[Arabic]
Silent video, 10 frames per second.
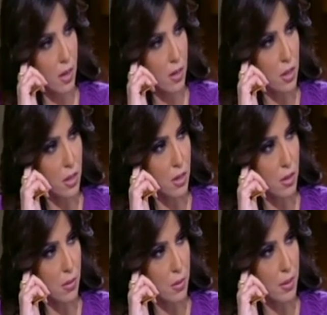الاشهر اه
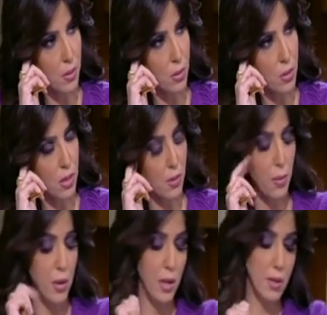ما بين روسيا بالزبط.
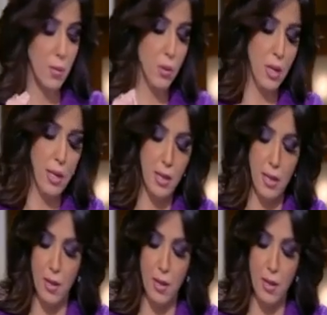والولايات المتحده